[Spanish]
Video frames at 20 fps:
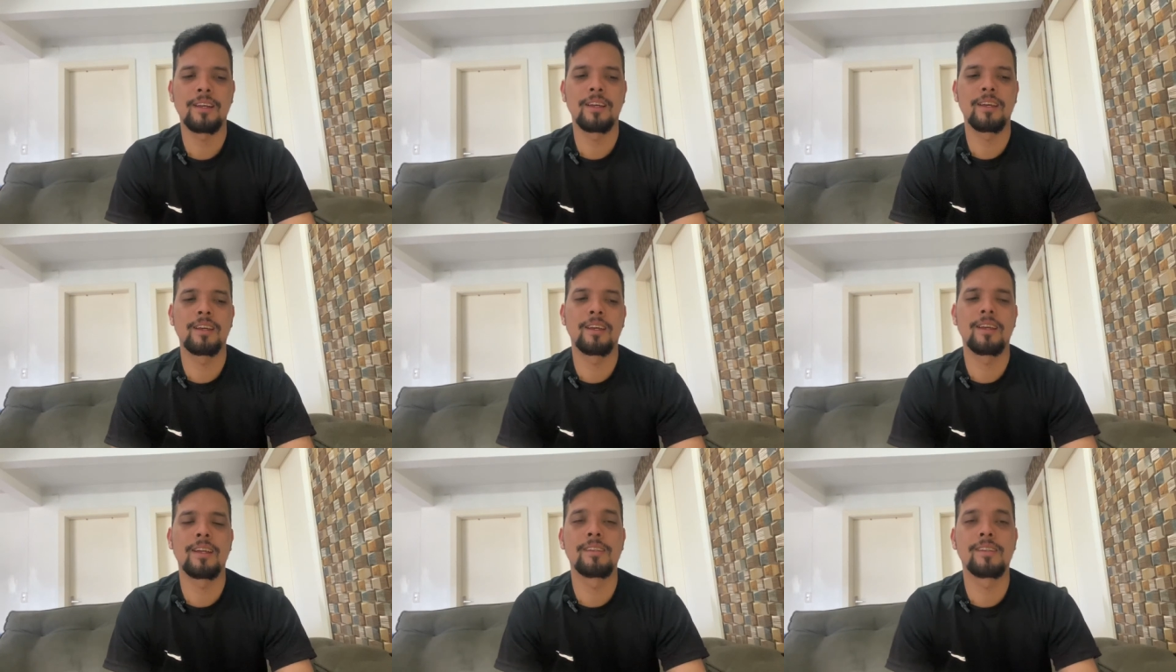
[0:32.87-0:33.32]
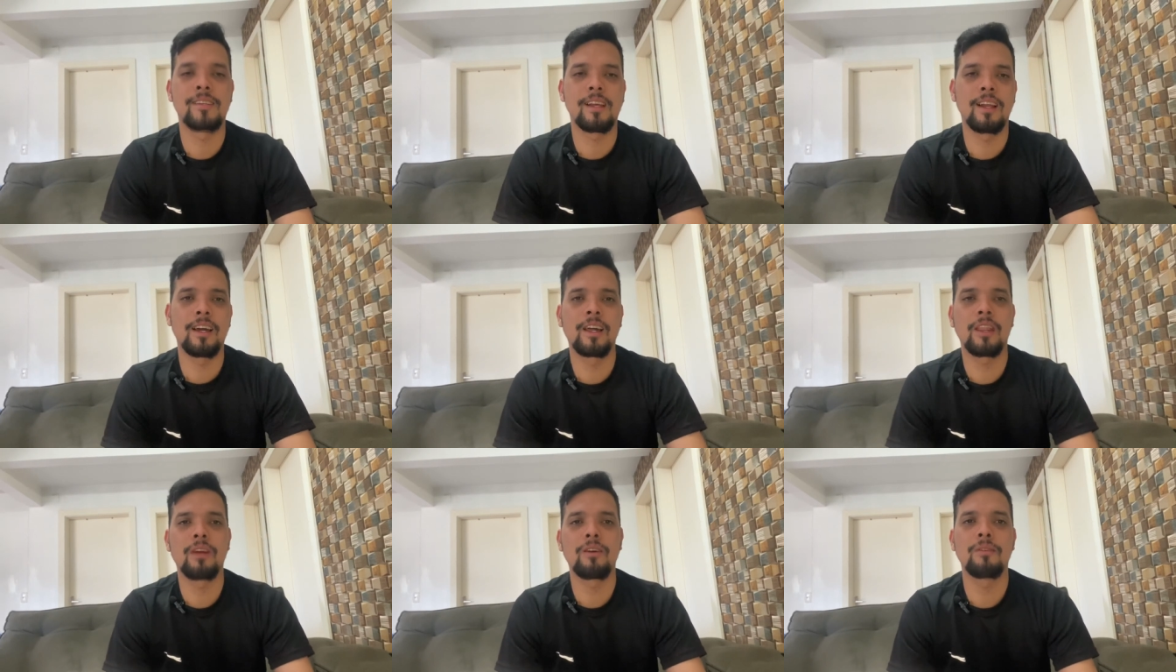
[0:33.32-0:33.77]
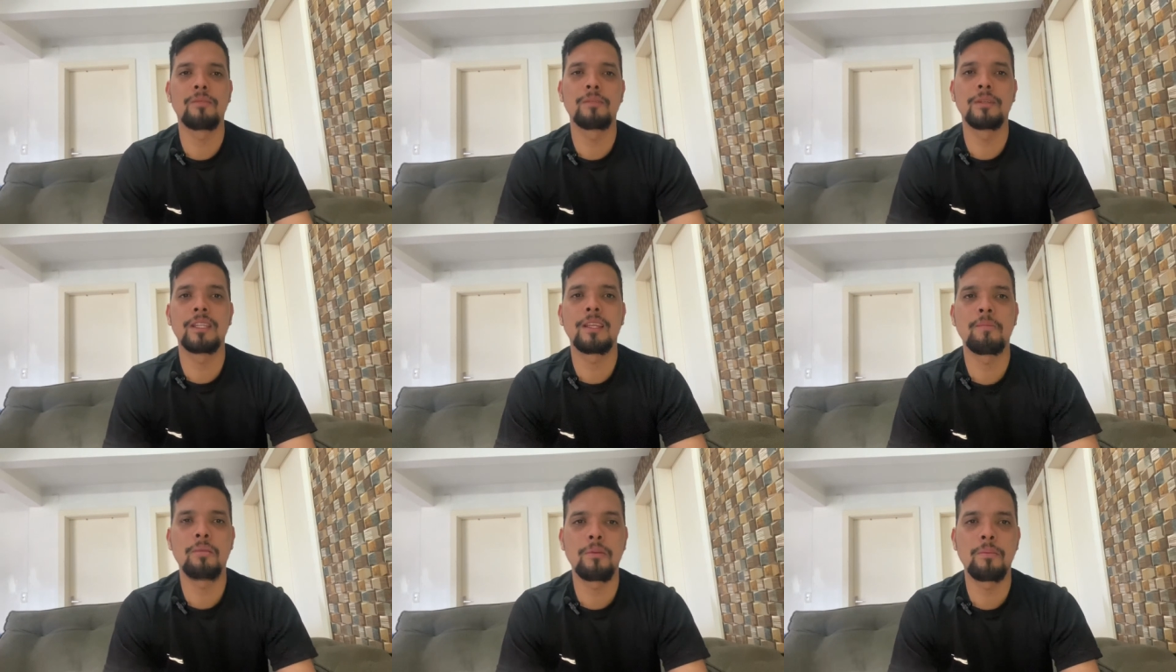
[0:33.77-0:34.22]
Eh, el salario
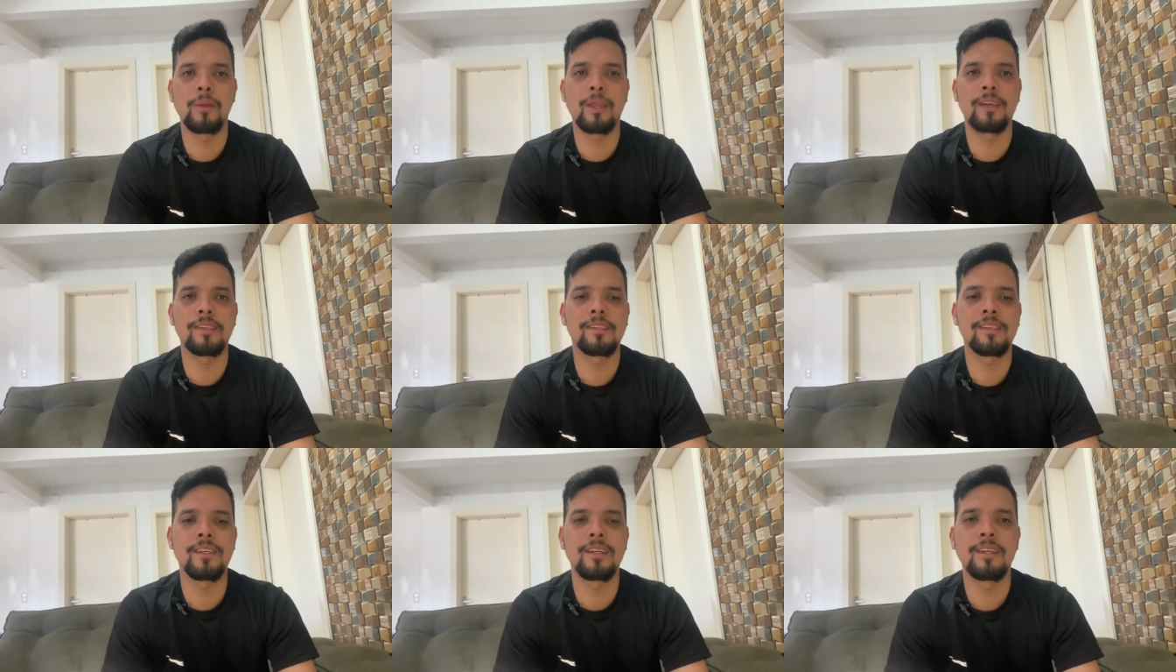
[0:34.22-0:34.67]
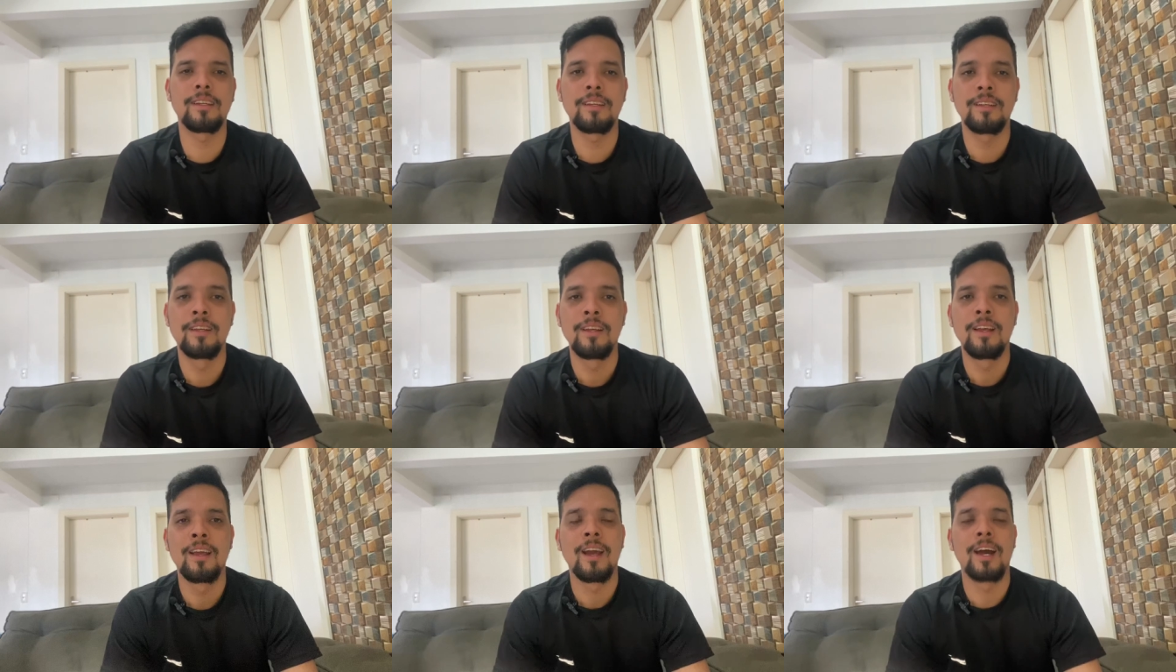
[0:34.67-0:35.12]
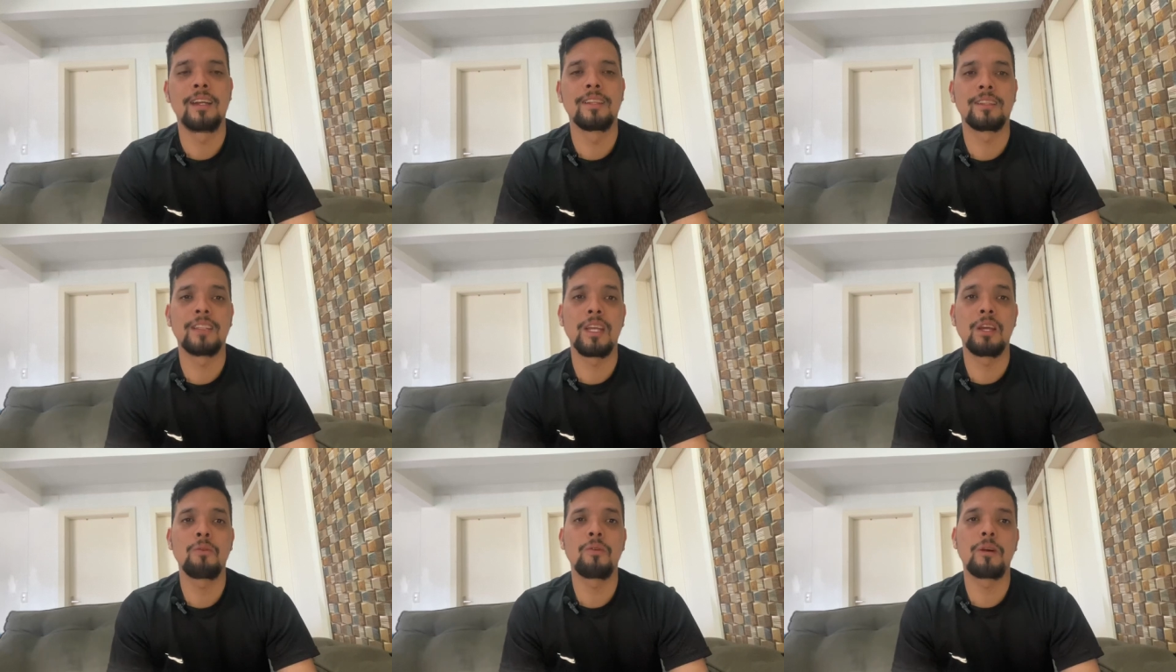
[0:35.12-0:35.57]
mínimo en Brasil
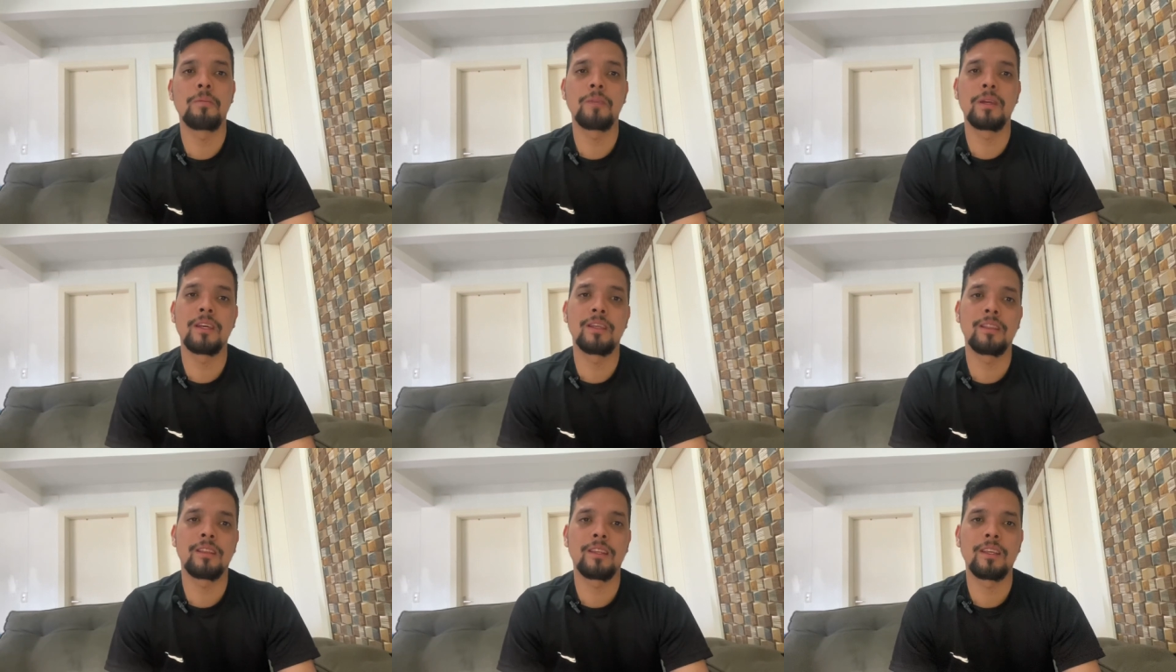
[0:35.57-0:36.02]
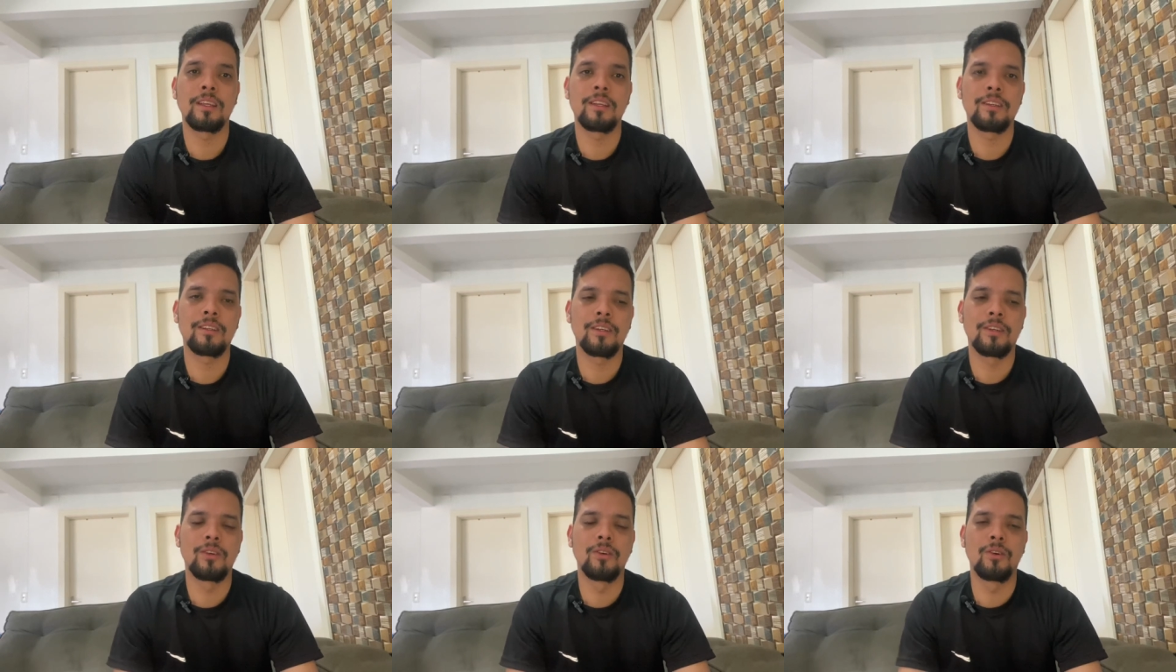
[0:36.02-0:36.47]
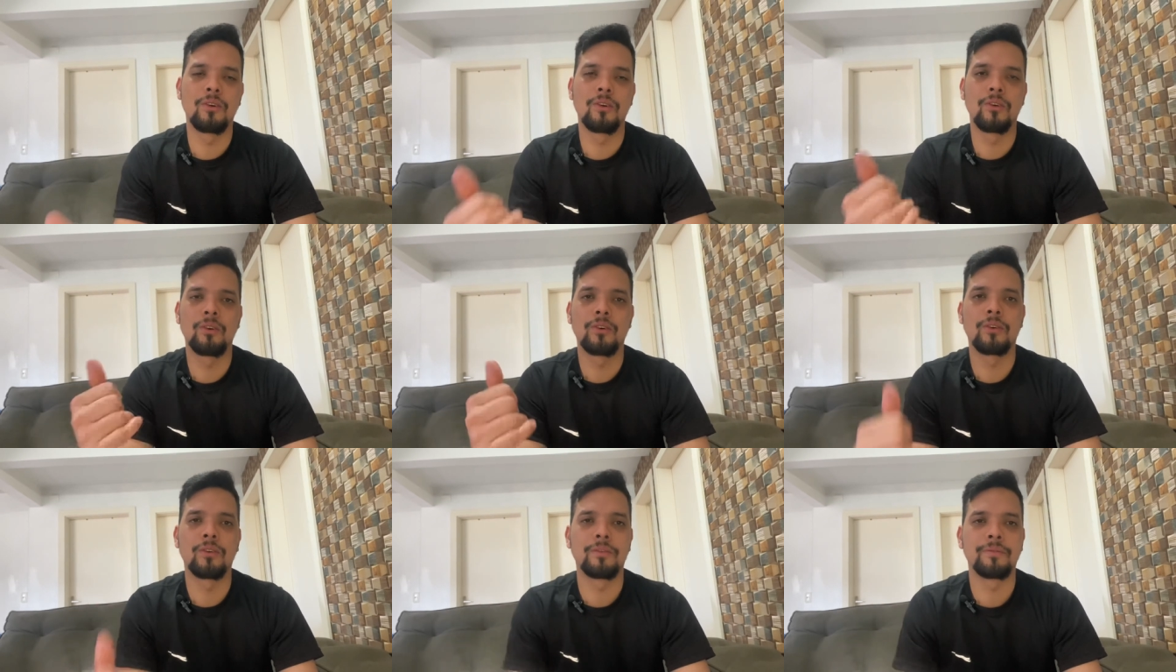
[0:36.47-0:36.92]
antiguamente
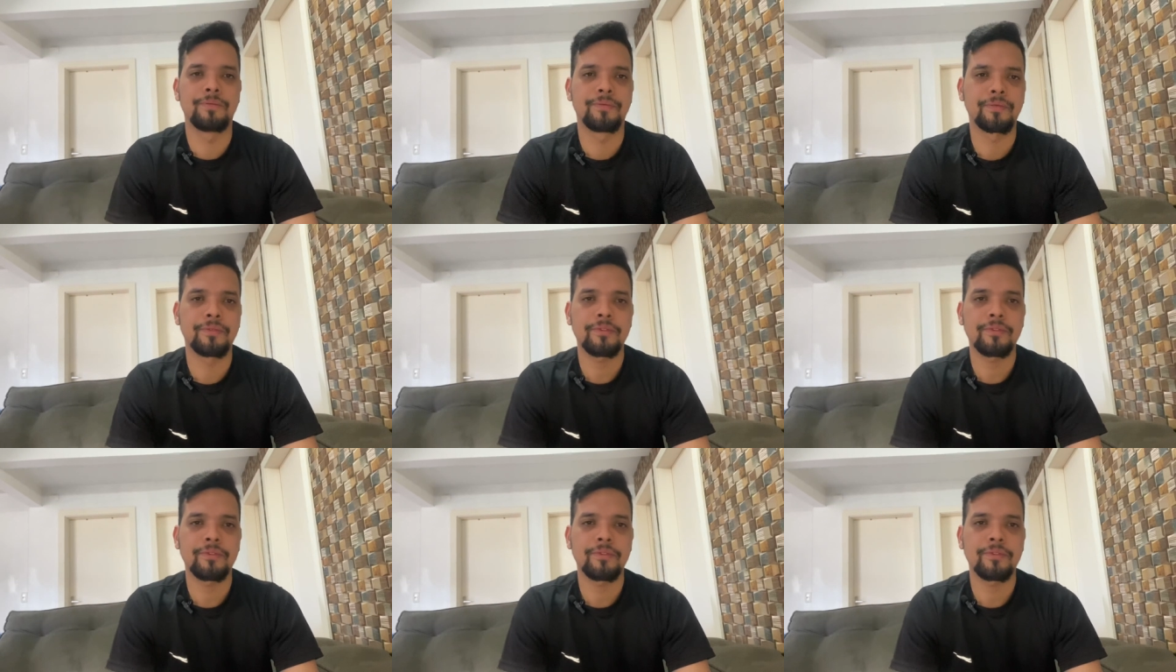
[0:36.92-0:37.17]
o,